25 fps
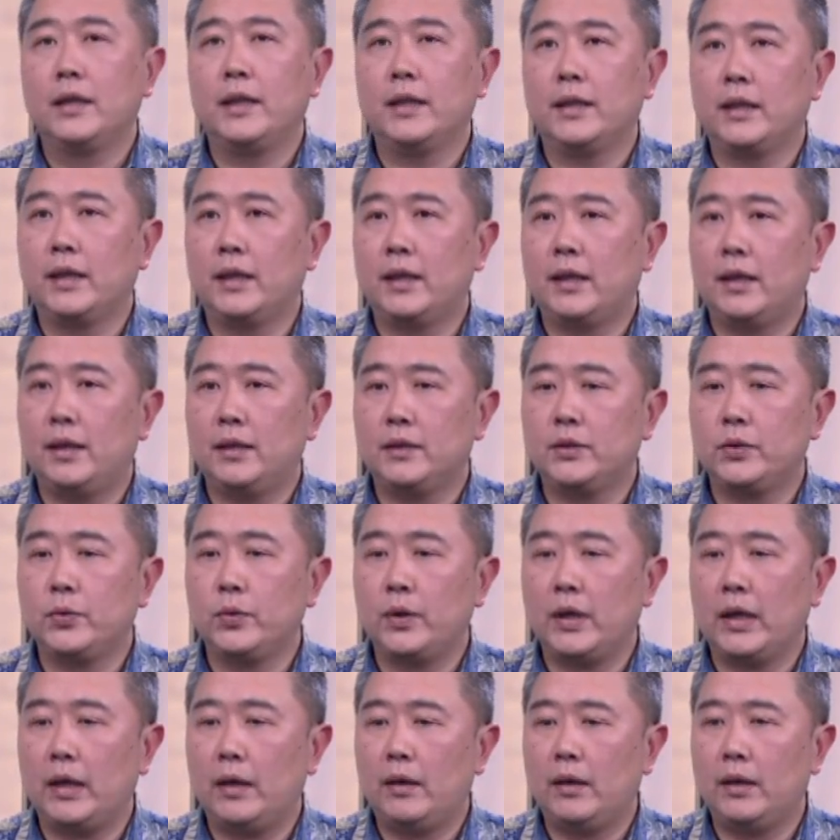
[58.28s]
Kita
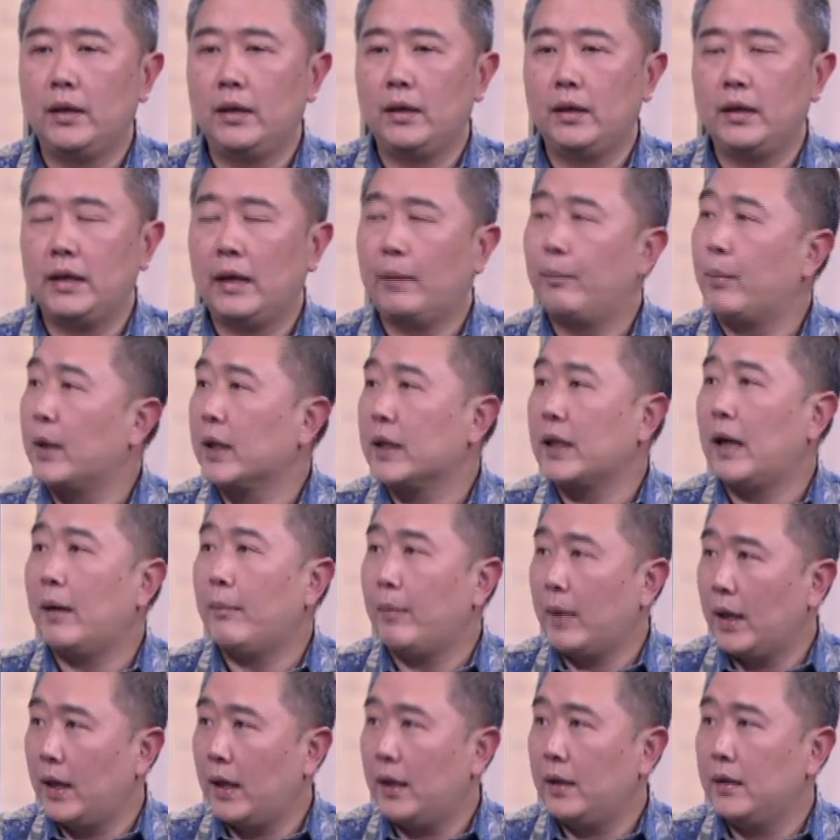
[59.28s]
juga yang
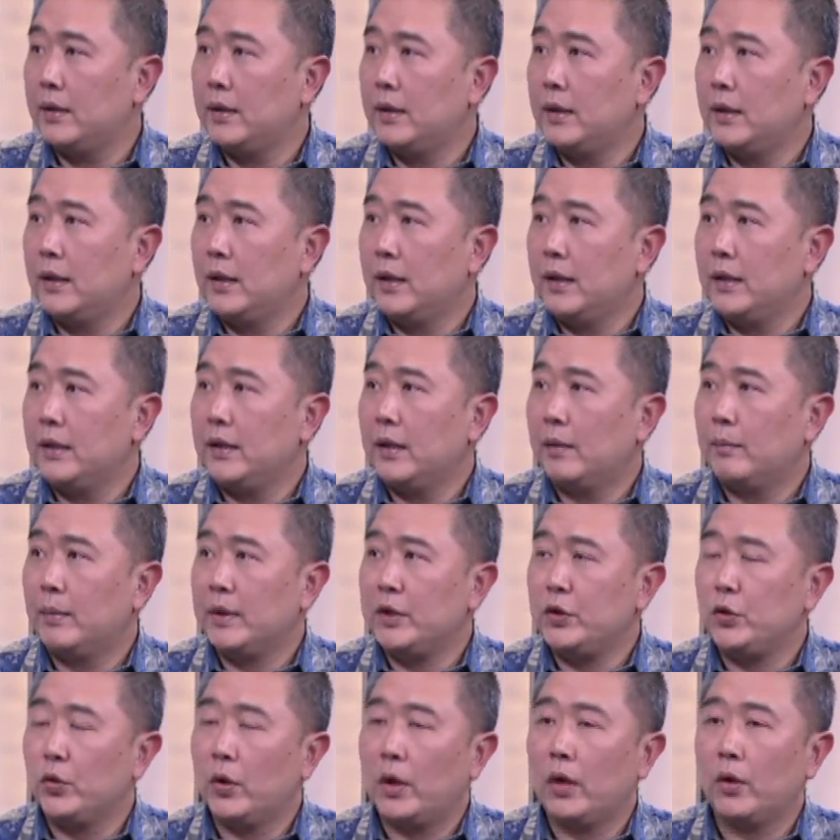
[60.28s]
pertama yang
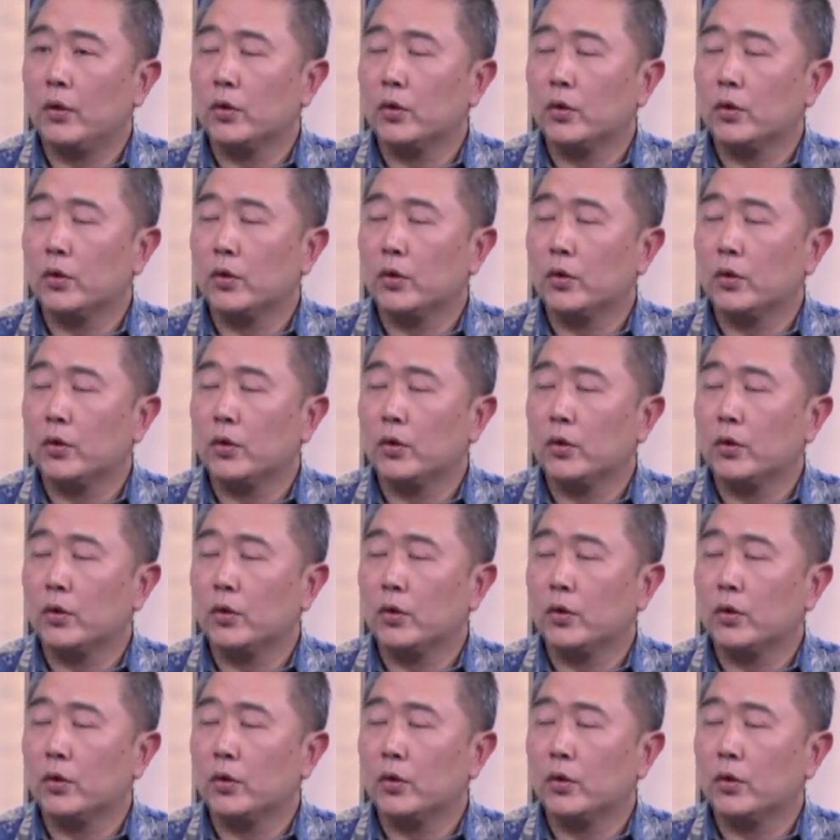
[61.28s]
menjual